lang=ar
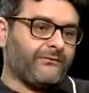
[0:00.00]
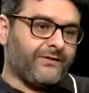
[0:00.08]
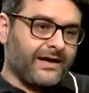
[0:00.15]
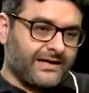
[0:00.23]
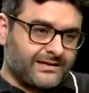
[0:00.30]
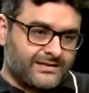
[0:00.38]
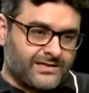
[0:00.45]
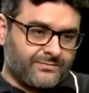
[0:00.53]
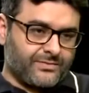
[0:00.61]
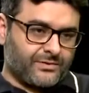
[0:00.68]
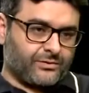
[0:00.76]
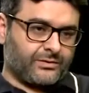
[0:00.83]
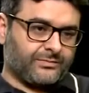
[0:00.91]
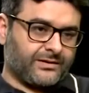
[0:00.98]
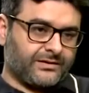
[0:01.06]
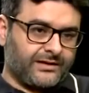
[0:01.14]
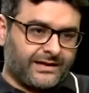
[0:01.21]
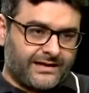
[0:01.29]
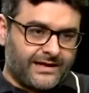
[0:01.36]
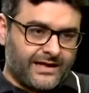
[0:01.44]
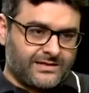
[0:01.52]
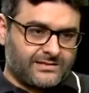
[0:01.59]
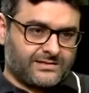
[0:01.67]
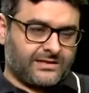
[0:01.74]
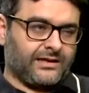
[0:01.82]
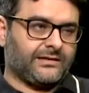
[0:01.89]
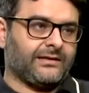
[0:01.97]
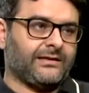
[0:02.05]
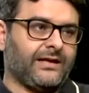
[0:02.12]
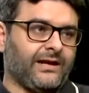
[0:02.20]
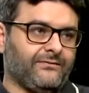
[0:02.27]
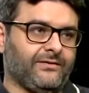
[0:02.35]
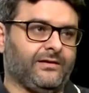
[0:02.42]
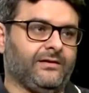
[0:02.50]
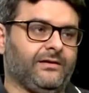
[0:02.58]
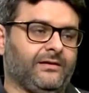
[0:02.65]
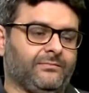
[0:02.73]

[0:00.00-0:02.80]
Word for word: في اخر ديسمبر كنا ابتدينا نجهز كان عندنا الحفله